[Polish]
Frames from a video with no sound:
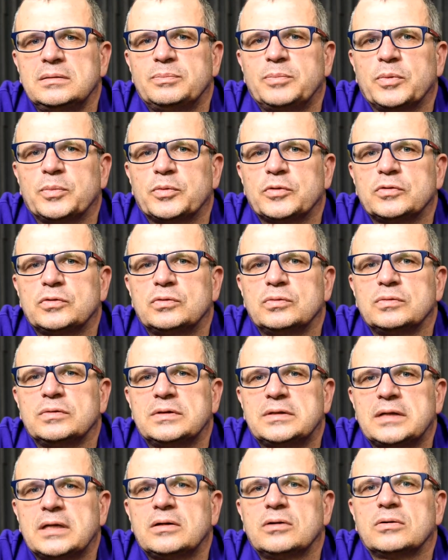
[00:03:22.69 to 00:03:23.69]
po prostu
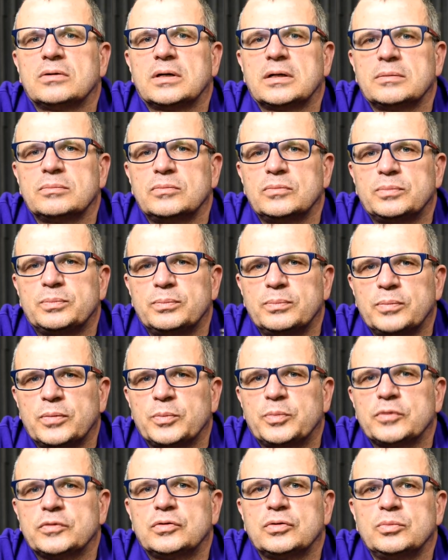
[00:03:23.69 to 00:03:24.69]
zero,
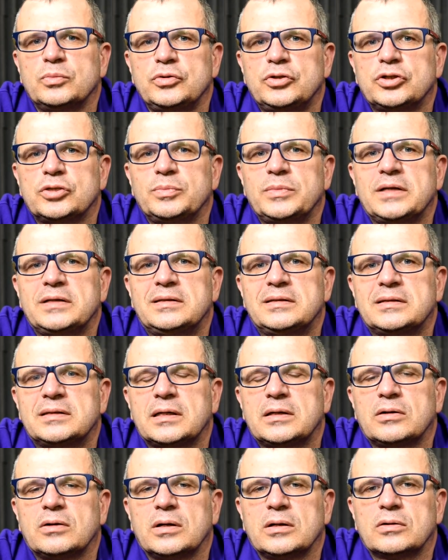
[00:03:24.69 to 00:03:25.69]
po prostu musisz mieć
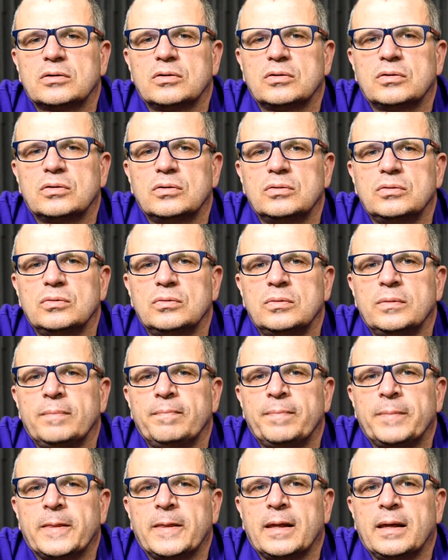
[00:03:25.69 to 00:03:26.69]
zero alkoholu
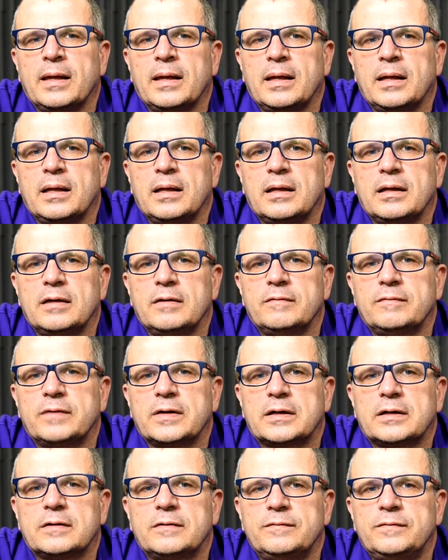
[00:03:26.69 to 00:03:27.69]

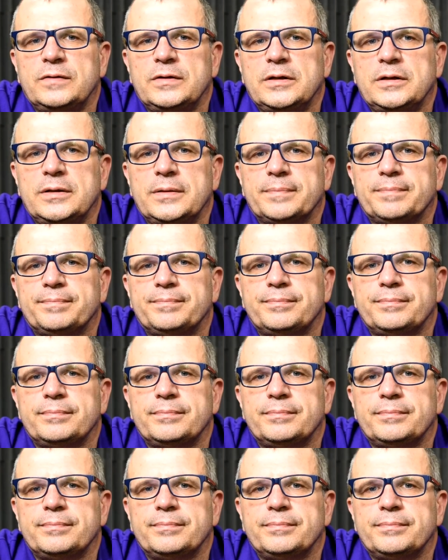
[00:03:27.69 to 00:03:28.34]
we krwi.